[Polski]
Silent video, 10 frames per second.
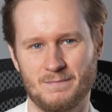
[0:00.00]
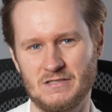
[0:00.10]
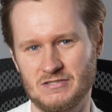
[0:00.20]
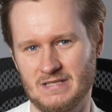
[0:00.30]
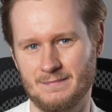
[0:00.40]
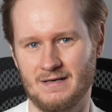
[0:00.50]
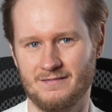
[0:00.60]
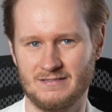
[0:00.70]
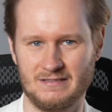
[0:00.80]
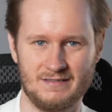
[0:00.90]
i czy nie ma
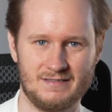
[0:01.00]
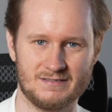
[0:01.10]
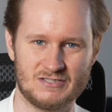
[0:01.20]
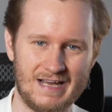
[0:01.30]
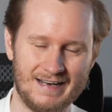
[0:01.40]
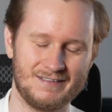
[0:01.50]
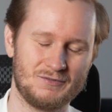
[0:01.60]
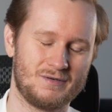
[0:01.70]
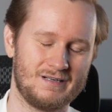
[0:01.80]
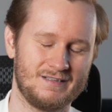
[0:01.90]
w nich żadnych
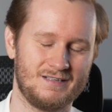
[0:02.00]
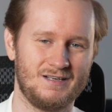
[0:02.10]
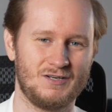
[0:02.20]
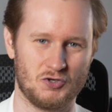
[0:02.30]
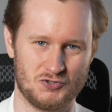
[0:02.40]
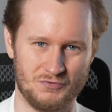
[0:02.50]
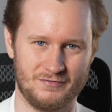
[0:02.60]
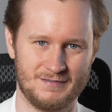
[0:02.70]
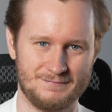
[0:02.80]
ukrytych kosztów.